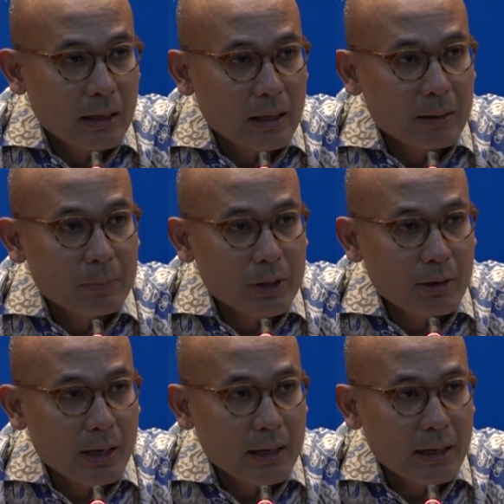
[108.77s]
Uh, beliau
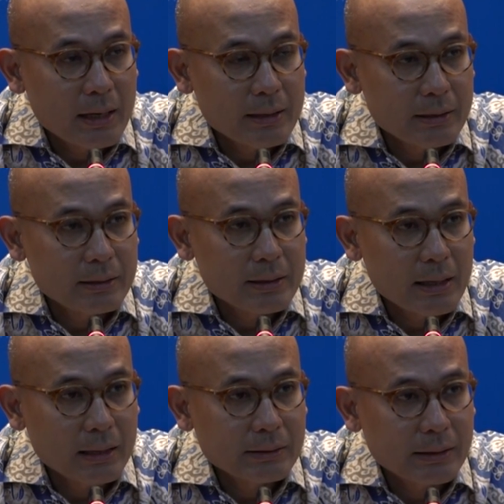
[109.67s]
akan hadir di
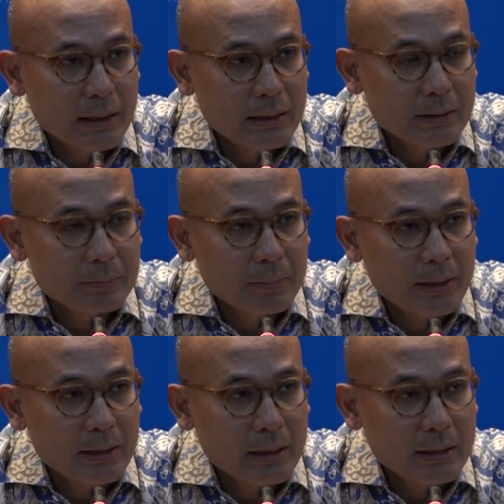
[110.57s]
ASEAN
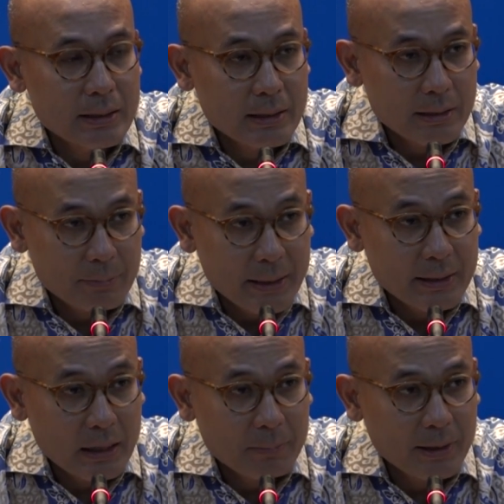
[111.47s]
pada di
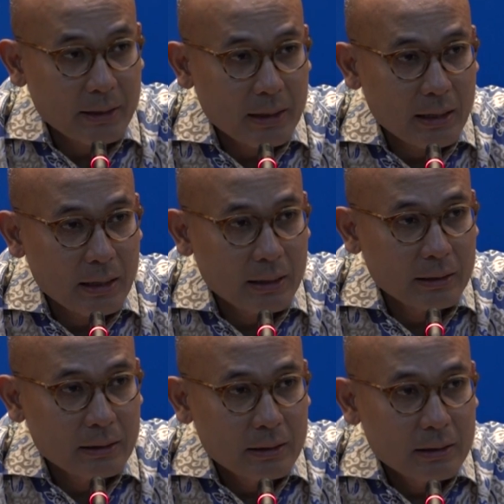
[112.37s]
Manila pada
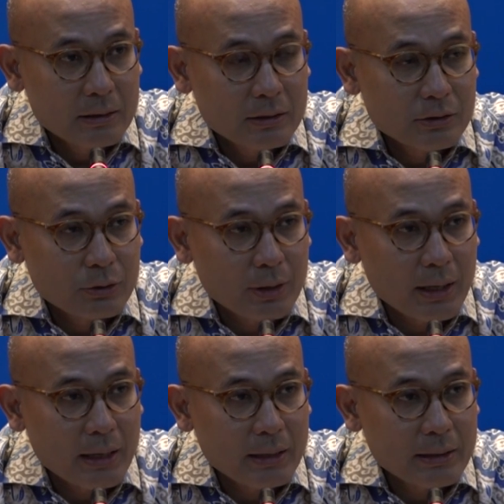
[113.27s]
tanggal sore
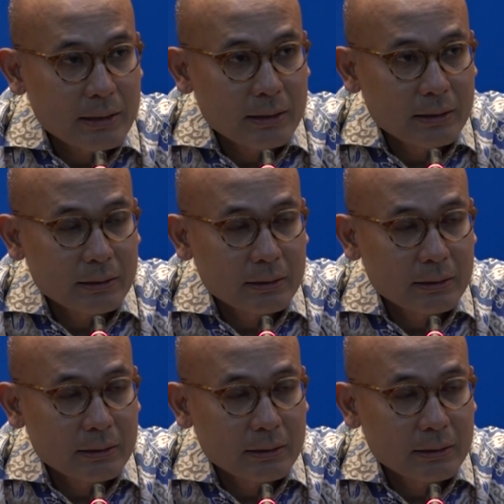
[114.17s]
hari